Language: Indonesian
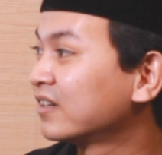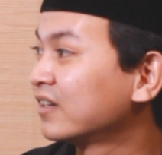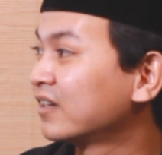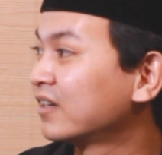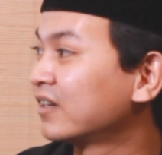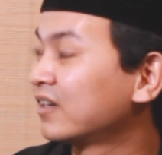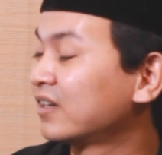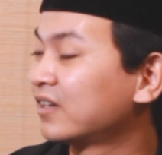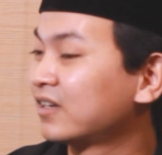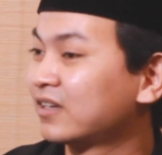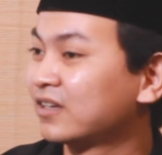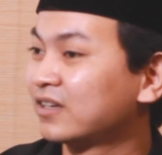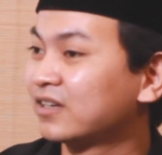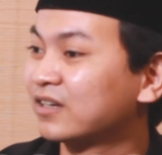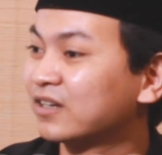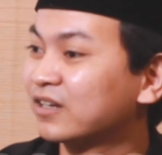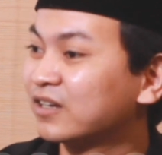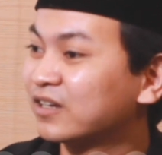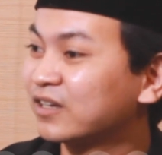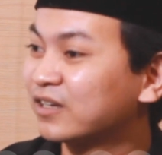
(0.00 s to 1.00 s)
terus
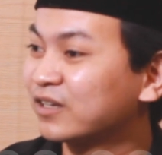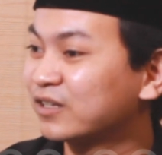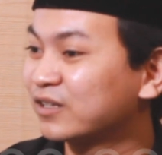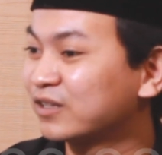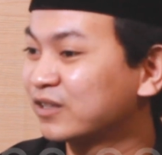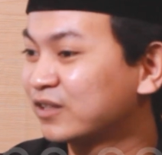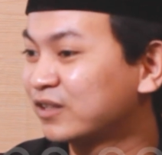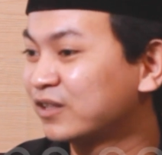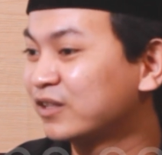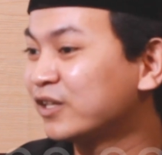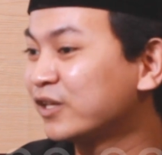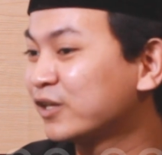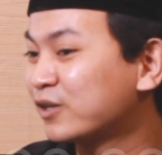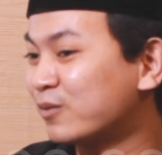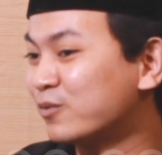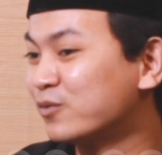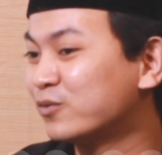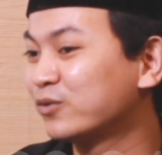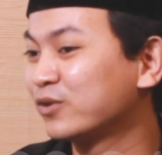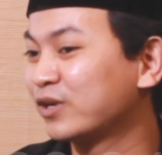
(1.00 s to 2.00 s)
nih
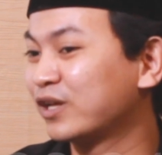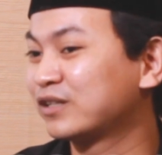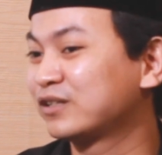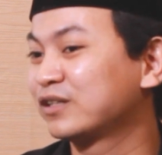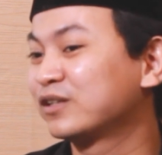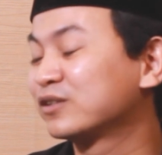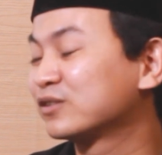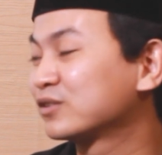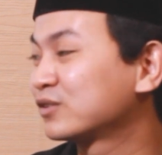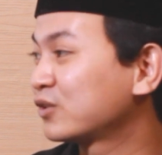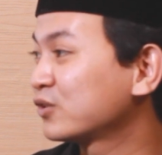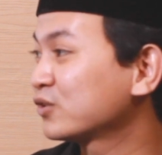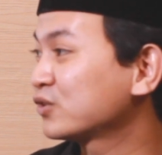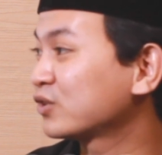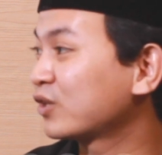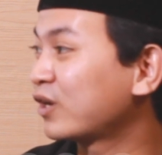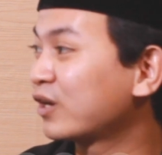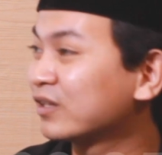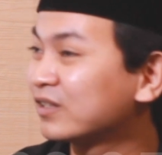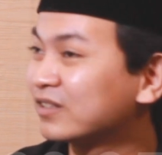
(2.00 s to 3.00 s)
kamu ngeliatin
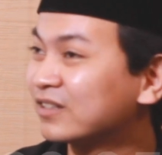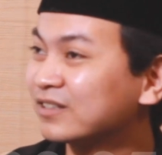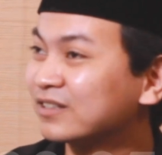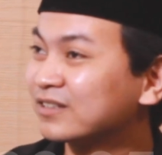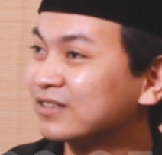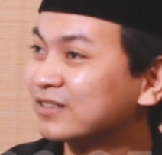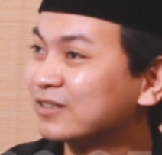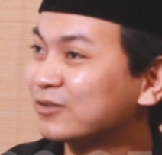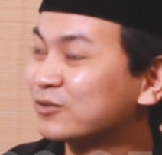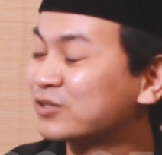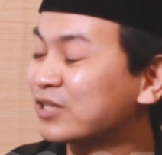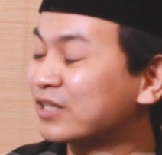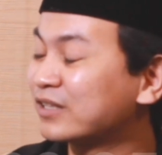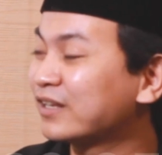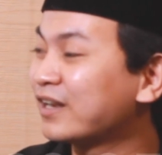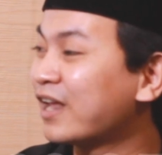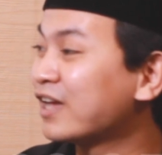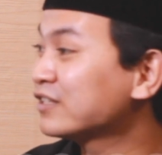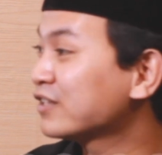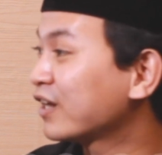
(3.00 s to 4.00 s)
terus uh,
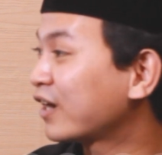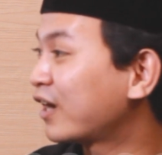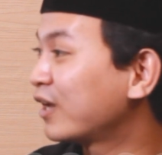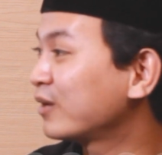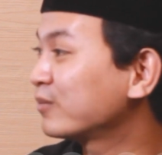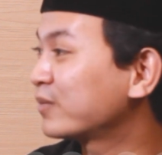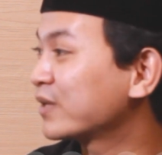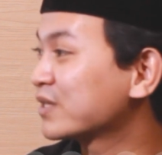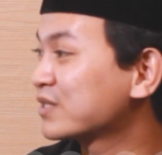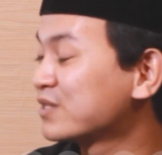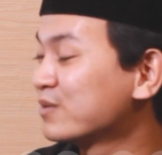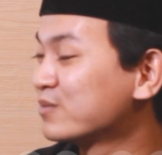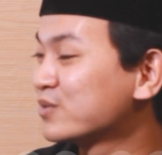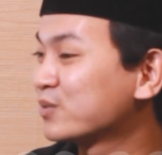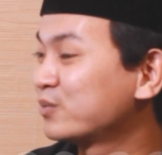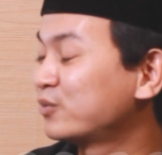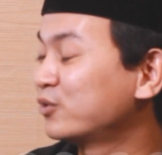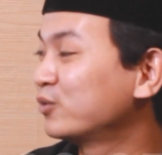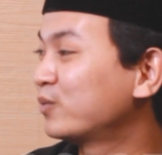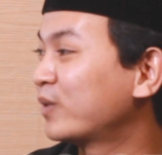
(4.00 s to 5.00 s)
ustadznya nanya kan pas hmm. jam
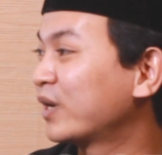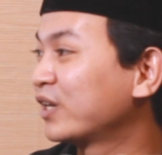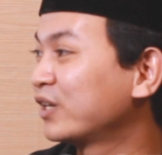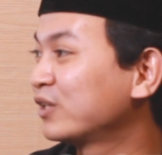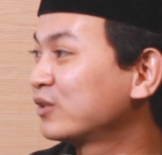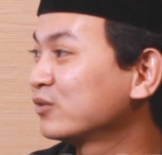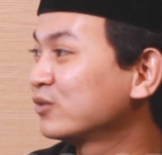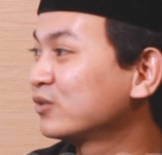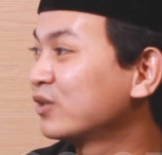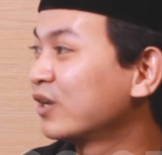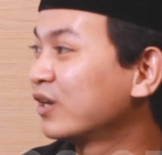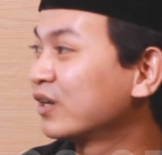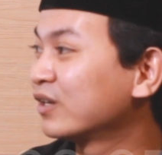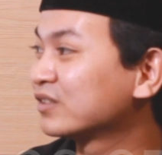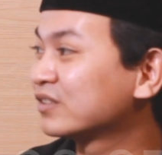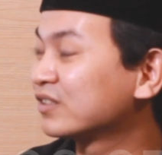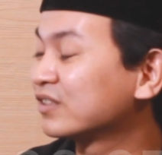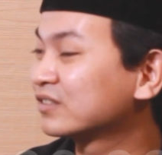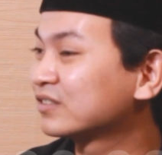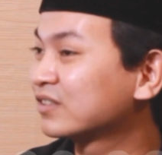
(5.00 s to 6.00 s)
10 pagi itu
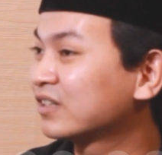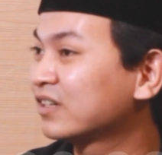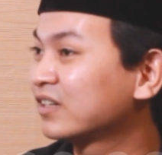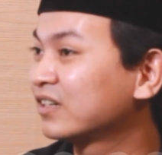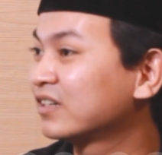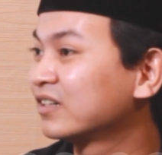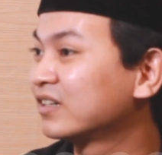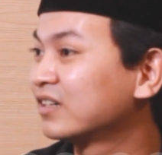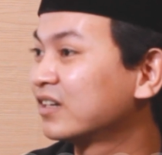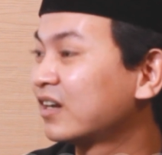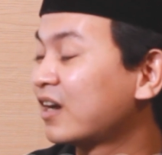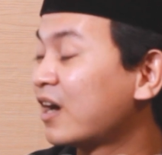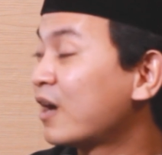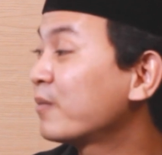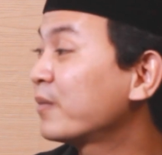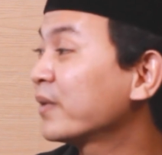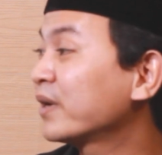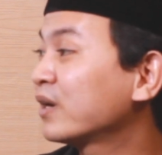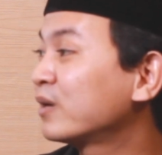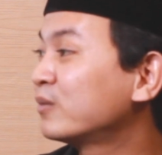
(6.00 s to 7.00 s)
udah selesai
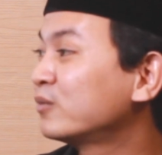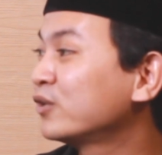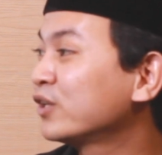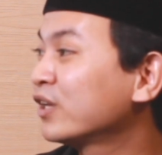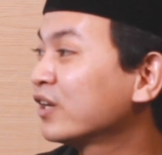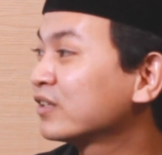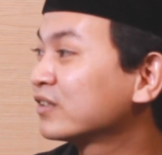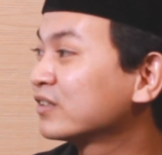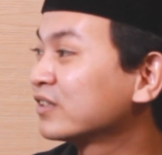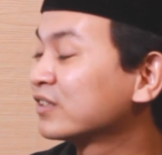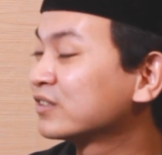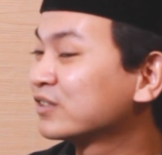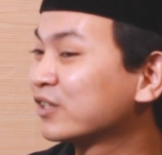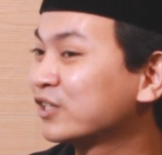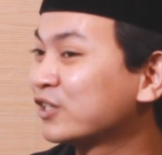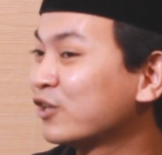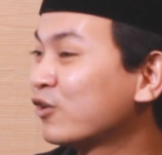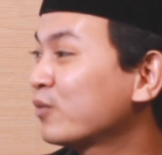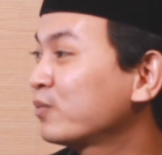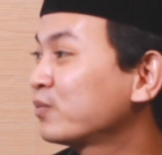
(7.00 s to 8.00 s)
apa yang kamu lihat ya
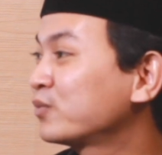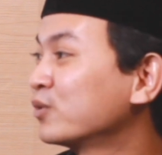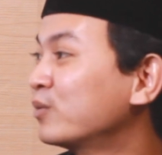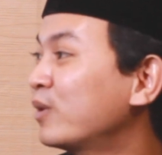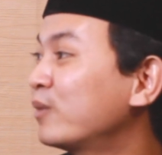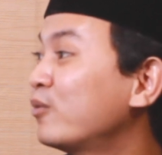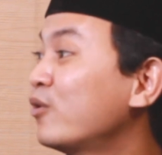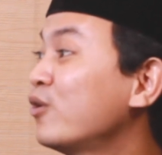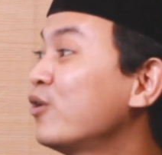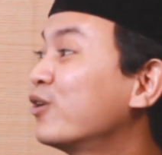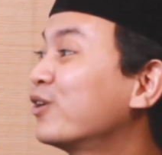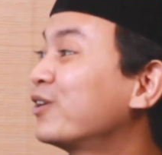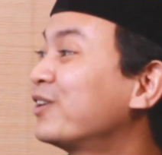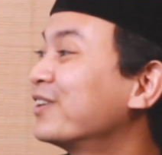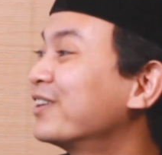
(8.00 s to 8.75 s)
saya jawab cuma pohon